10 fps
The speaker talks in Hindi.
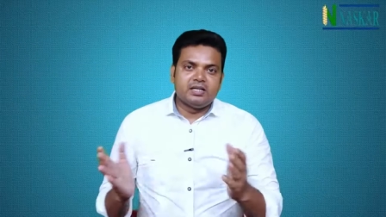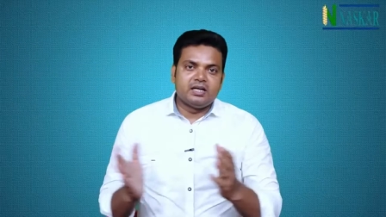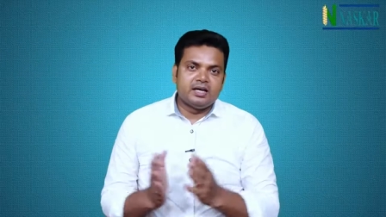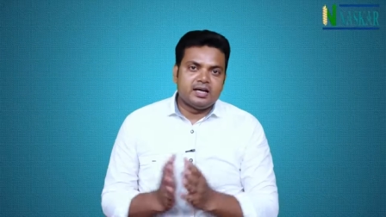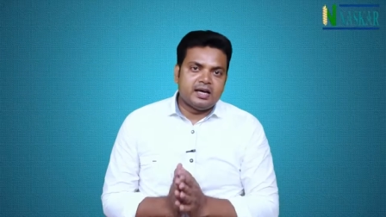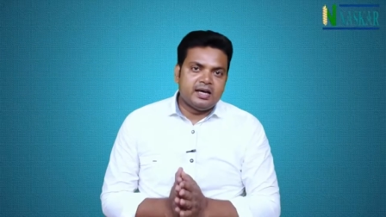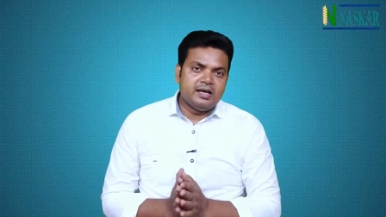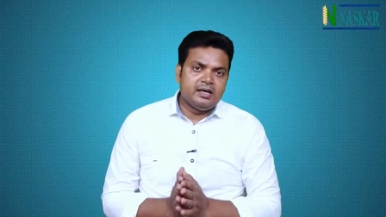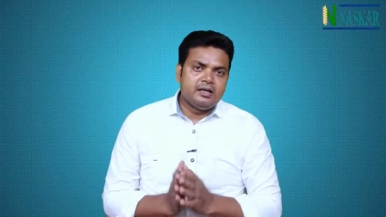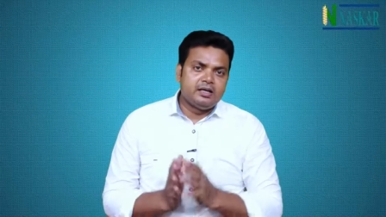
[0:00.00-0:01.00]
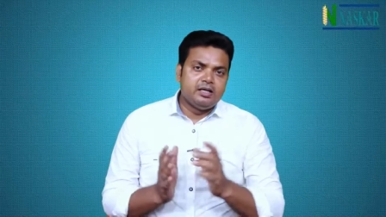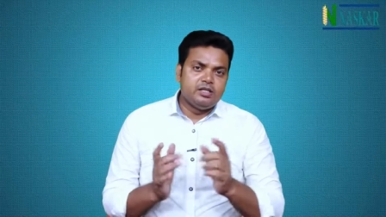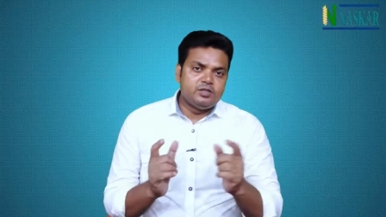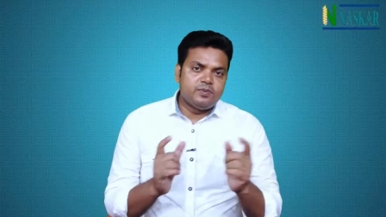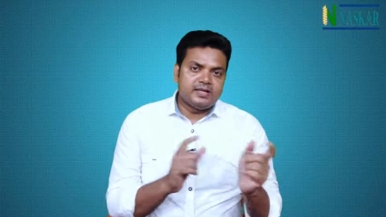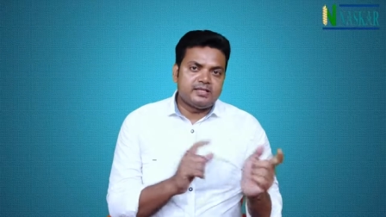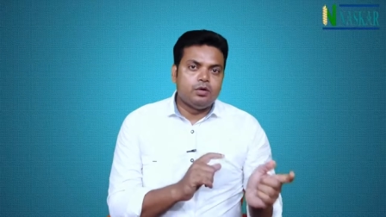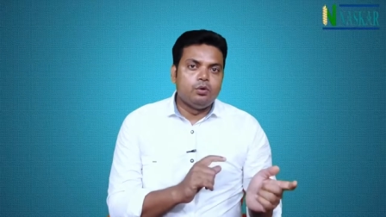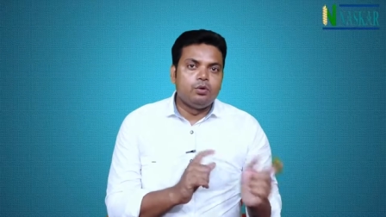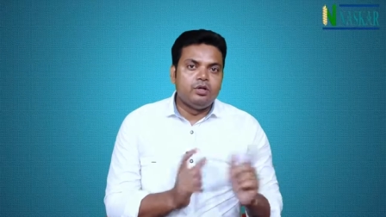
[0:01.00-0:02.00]
दिखाया गया है कि जिस बैंक से
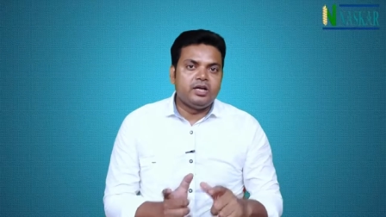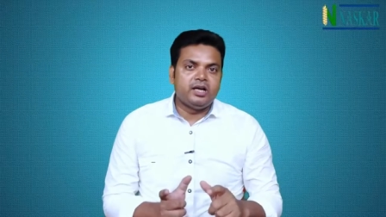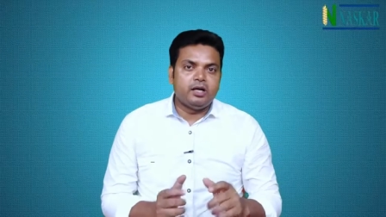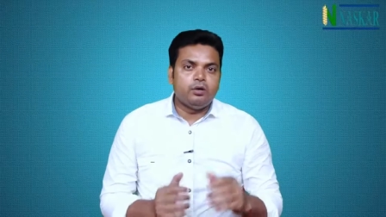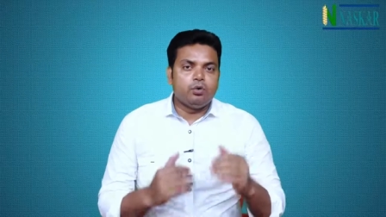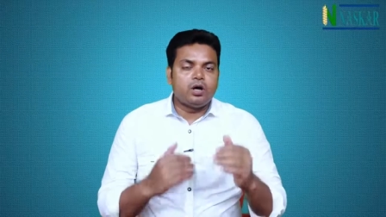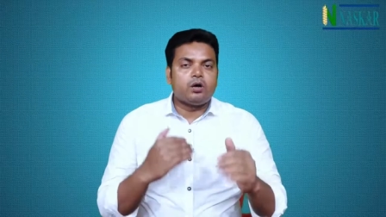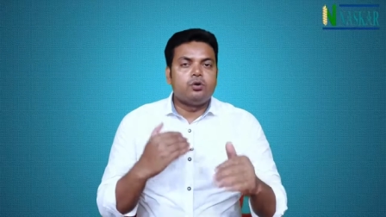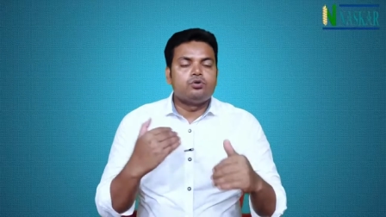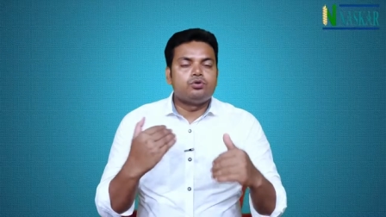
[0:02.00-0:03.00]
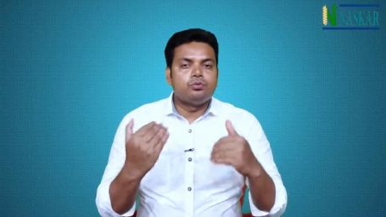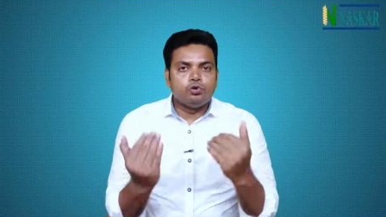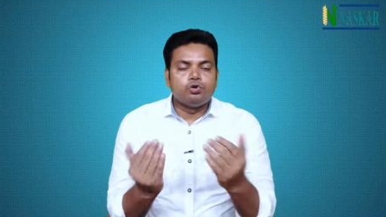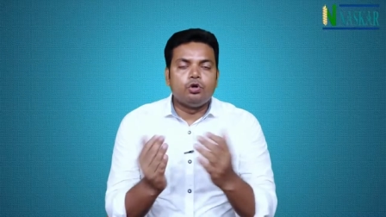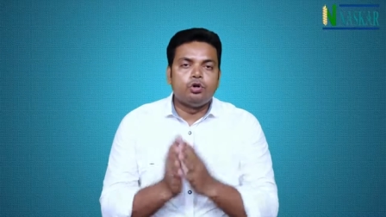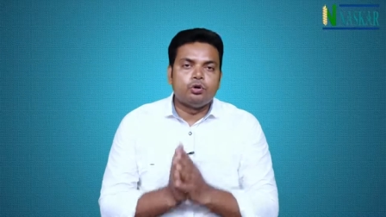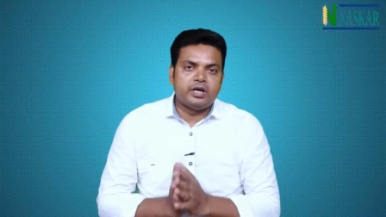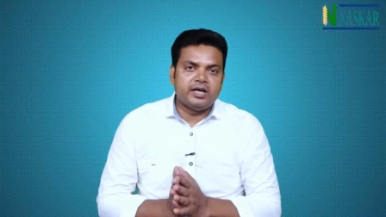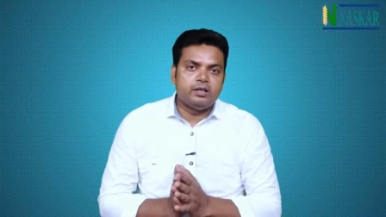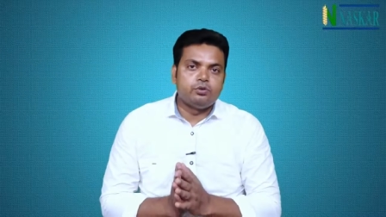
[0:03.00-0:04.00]
लोन लिया है वो अकाउंट सोल्ड हो
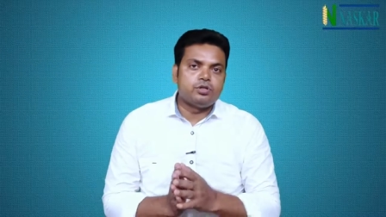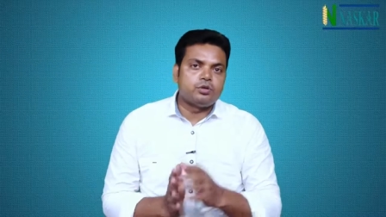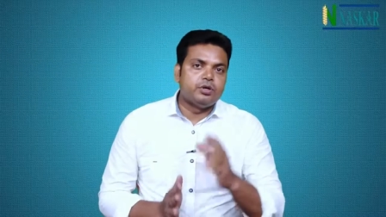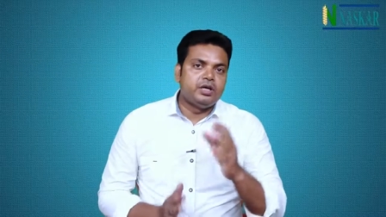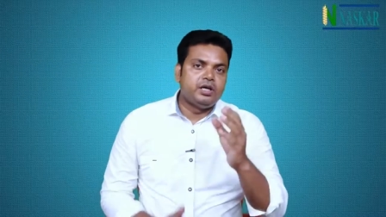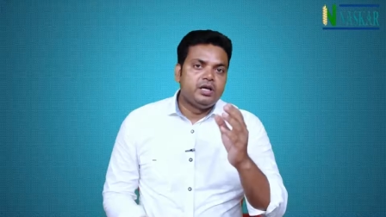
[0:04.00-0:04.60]
गया है दूसरा कोई